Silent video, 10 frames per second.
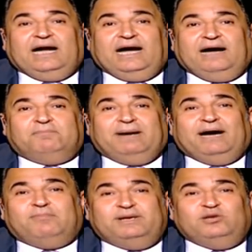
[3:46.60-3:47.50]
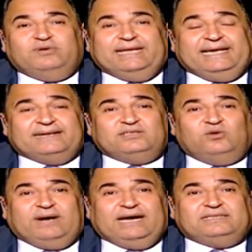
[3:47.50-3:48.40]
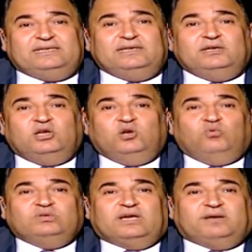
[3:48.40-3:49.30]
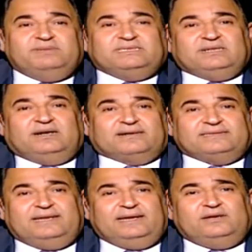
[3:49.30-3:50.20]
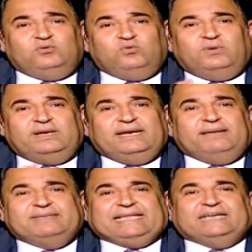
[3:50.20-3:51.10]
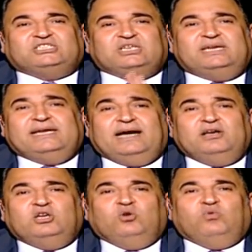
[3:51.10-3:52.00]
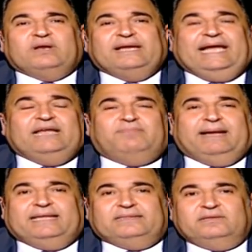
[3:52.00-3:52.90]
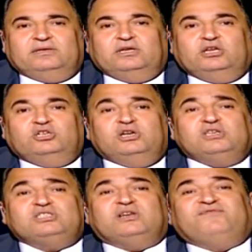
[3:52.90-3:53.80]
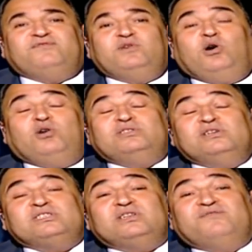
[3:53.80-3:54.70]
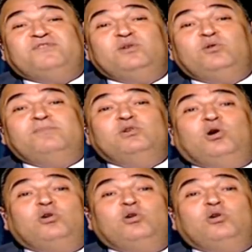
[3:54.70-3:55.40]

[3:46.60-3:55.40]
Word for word: بقى مليونير دلوقتي وضرب السيجارتين والليله متعشيه ورايح البلد يصرف يقعد يصرف فيهم يقعد